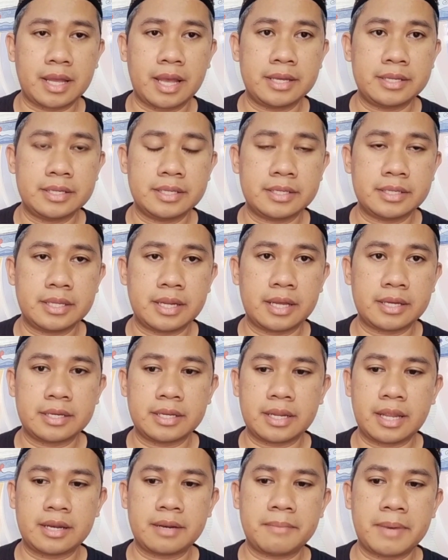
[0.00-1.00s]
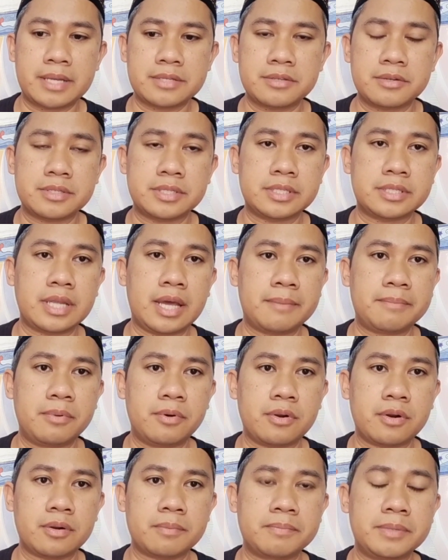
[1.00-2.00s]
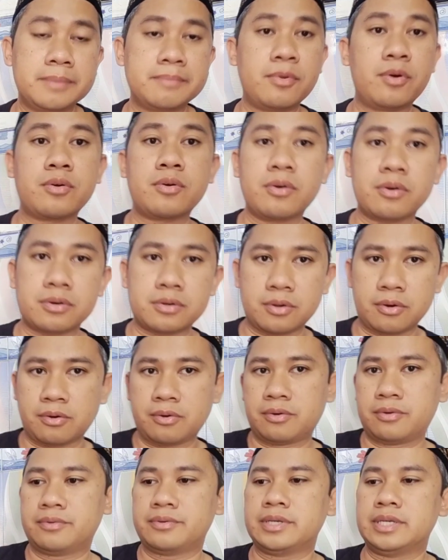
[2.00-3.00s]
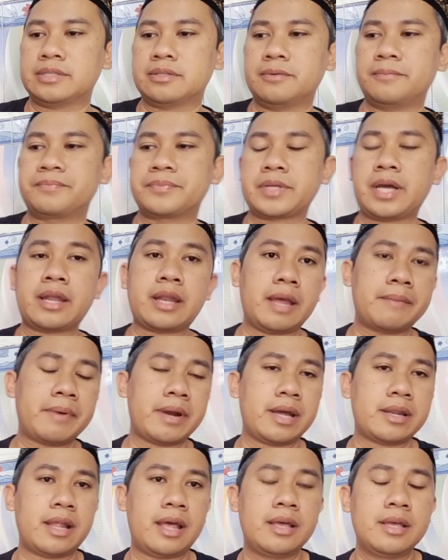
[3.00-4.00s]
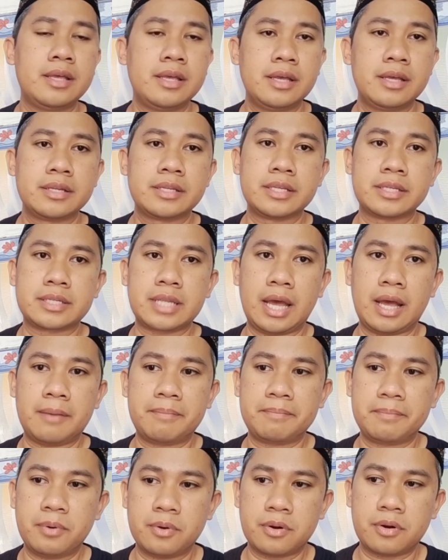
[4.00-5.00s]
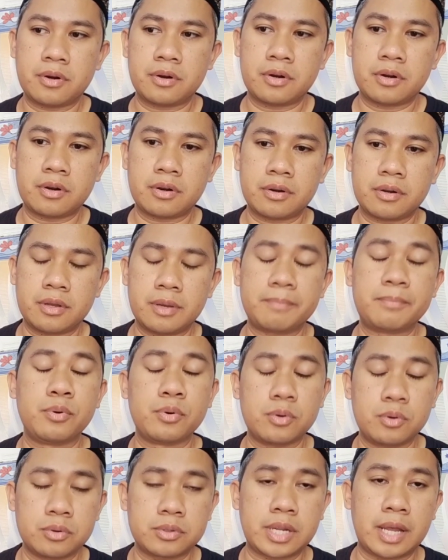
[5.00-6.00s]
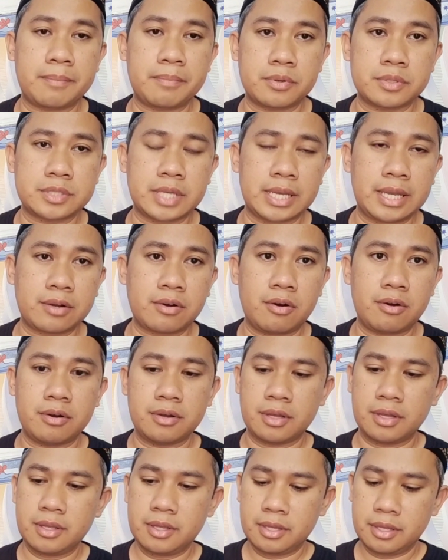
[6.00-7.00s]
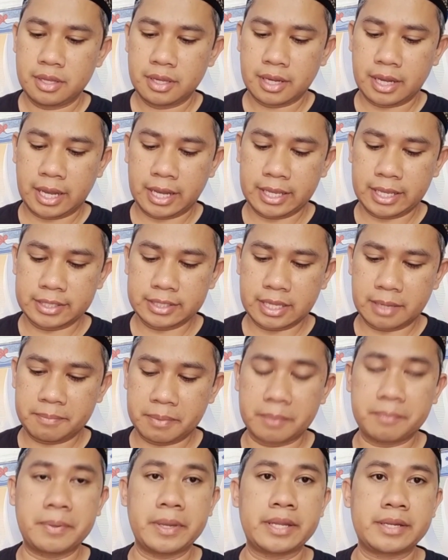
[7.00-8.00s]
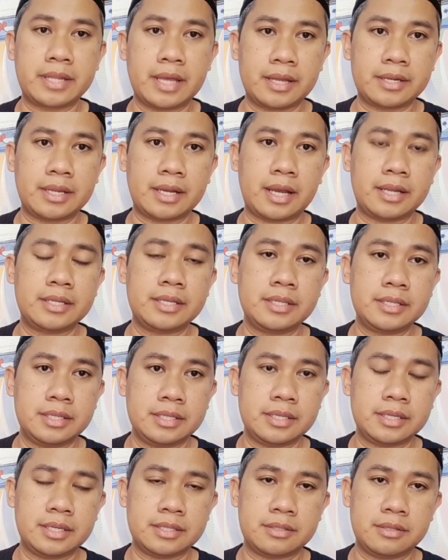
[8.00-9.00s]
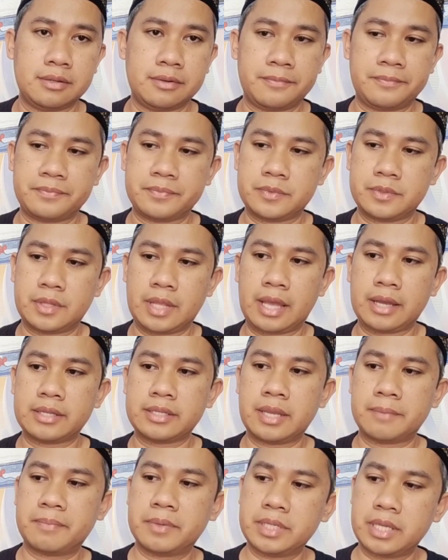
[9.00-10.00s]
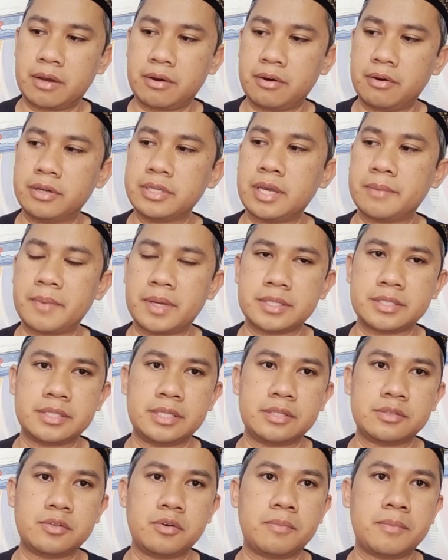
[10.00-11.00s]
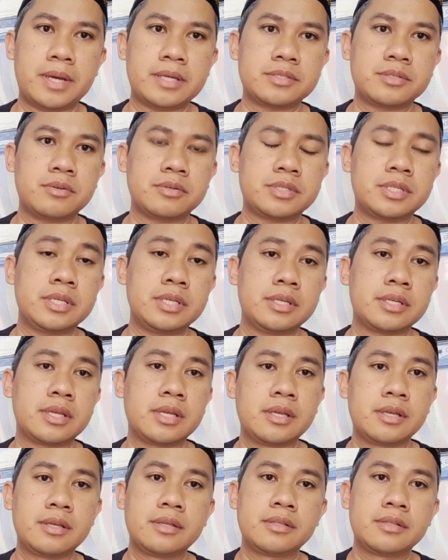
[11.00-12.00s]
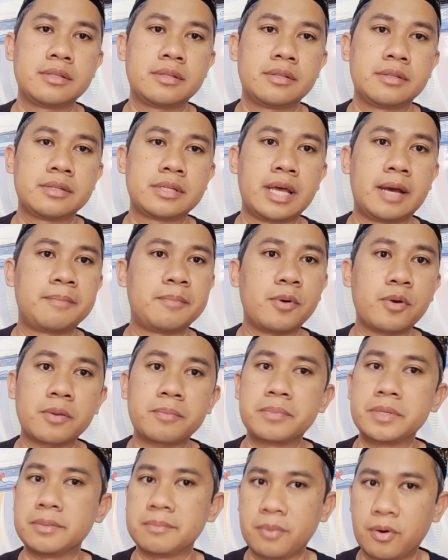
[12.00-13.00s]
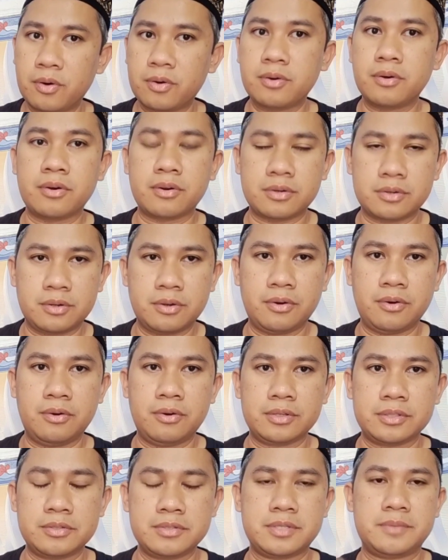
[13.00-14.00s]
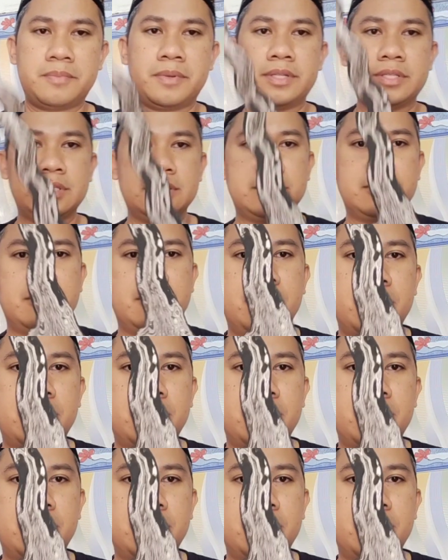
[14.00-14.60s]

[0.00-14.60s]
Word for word: ini kira-kira masuk di dapur Bimo Kurdo gitu. Karena apa? Karena di dapur eh, buku dapur saya kok kayaknya berbeda dengan ini gitu. Akhirnya beliau, "Oh ya Mas, itu masuk di dapur Bimo Kurdo." Gitu, seperti itu. Oke,